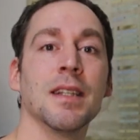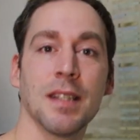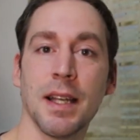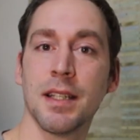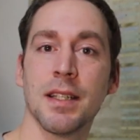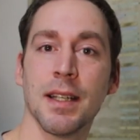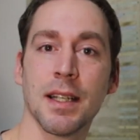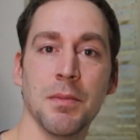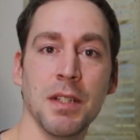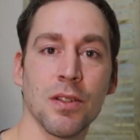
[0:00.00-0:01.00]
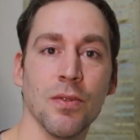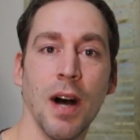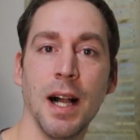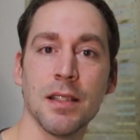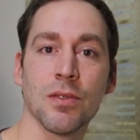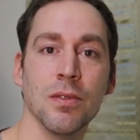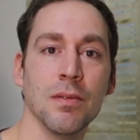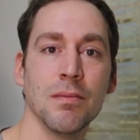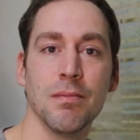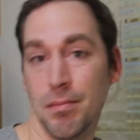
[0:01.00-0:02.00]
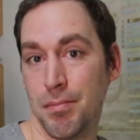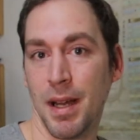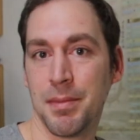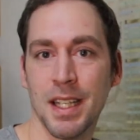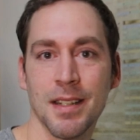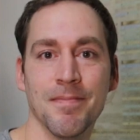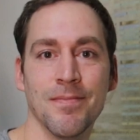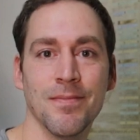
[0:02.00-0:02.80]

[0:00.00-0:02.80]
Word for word: zeige ich dir nach dem Intro. Also, bleib dran!